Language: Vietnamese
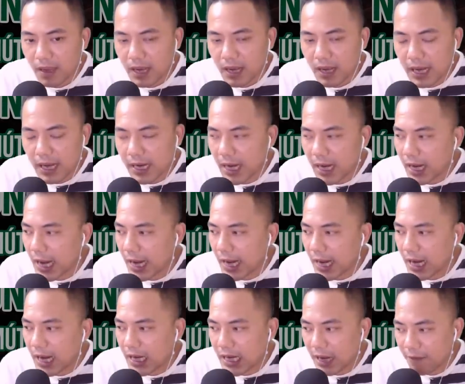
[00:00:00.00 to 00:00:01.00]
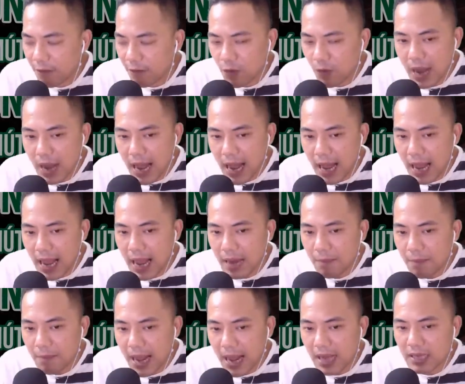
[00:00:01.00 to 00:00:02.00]
Cái, cái, cái vụ
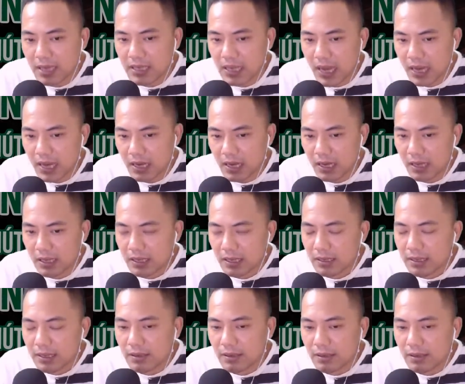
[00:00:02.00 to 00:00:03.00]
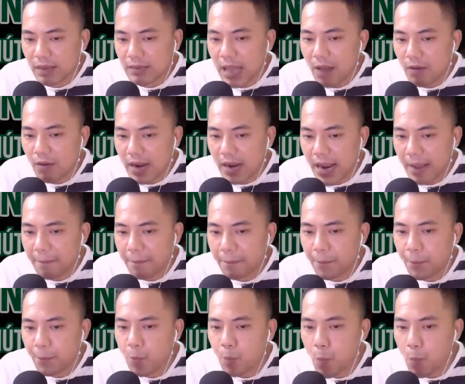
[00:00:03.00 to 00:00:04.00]
án mạng gì? Ta, ta, tao nghe
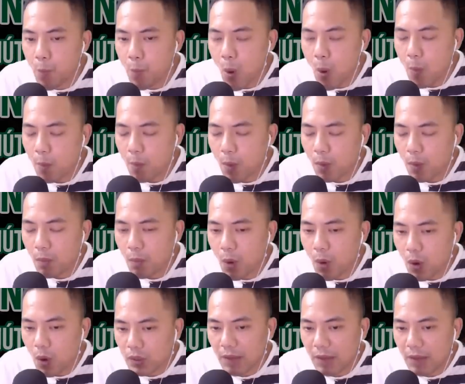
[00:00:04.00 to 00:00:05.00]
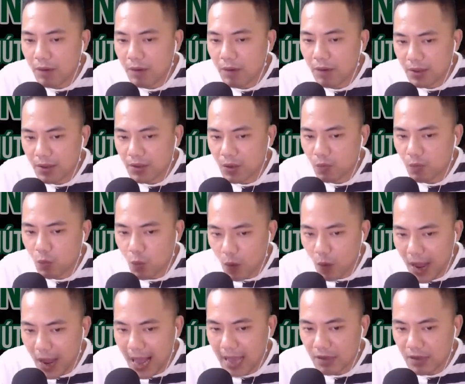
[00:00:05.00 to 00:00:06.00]
bố, bố, bố tao nói từ hôm
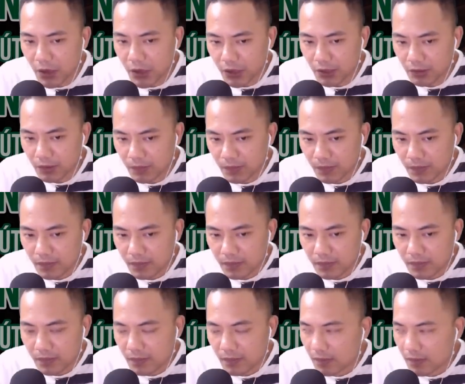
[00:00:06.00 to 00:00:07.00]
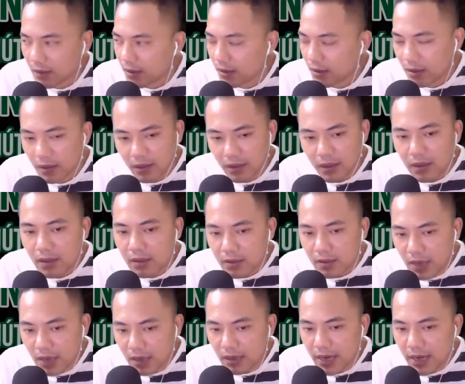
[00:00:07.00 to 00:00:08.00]
qua rồi.
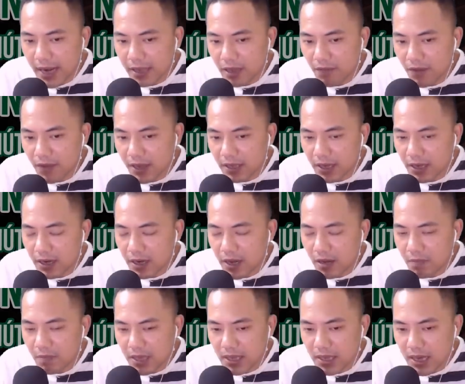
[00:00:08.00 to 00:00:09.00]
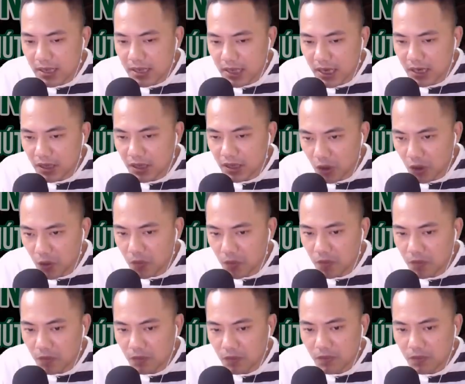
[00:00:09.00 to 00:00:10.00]
Nhật nghe thế vậy thì liếc mắt sang nhìn Tùng,
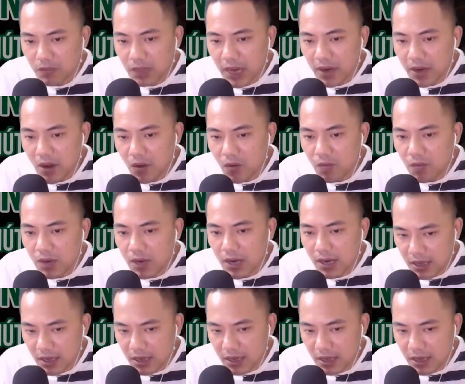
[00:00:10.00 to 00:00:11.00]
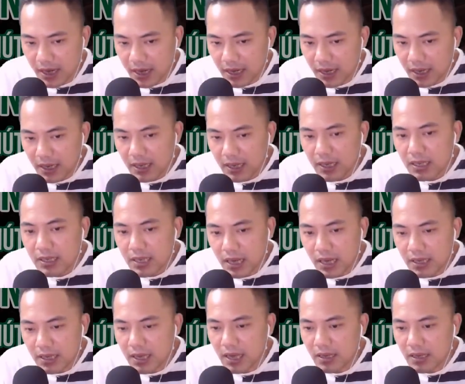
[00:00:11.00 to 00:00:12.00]
thấy nó cũng cười cười.
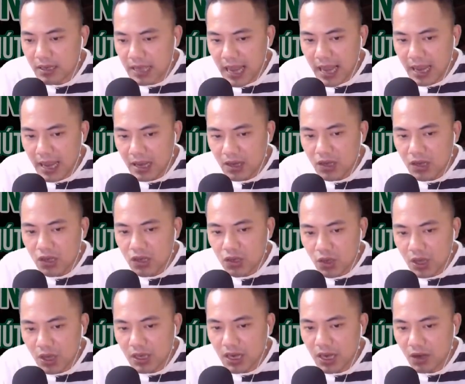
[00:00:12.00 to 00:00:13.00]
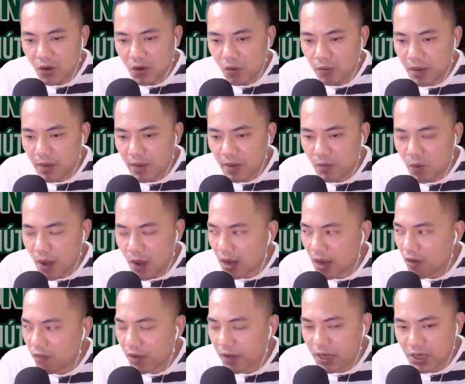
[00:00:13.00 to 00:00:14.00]
Nhật nhận ra chuyện kinh khủng đêm qua
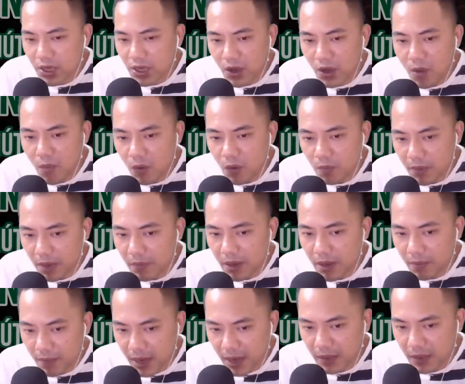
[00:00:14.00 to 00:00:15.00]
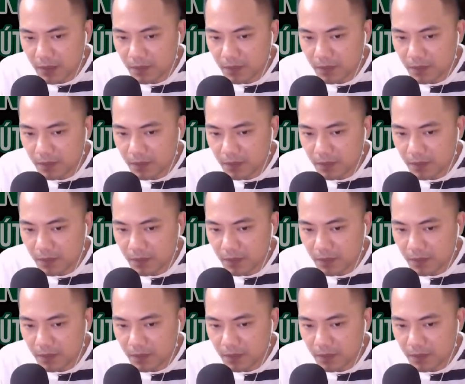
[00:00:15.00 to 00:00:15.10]
không phải chỉ có một mình mình biết.